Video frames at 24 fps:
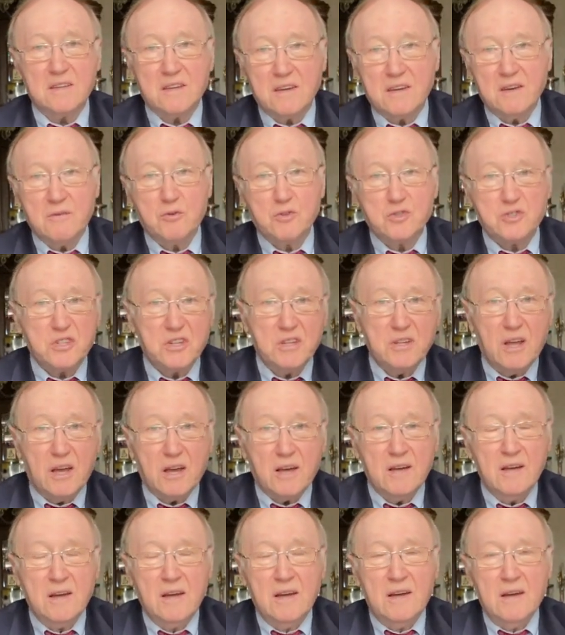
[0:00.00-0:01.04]
Так его
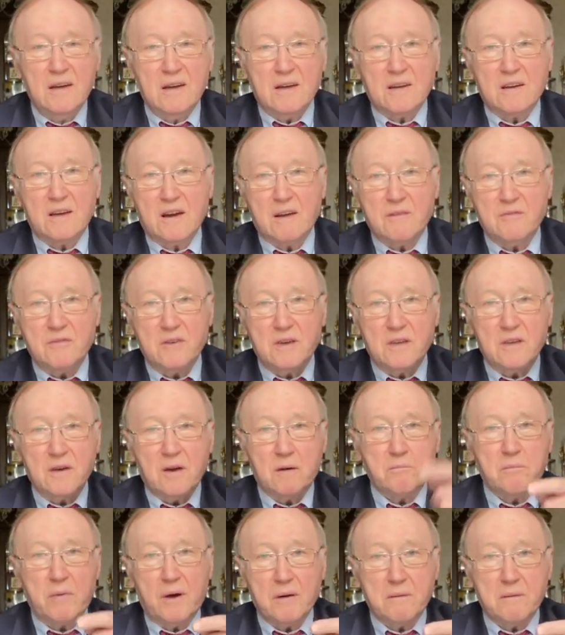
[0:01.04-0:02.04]
жена, графиня,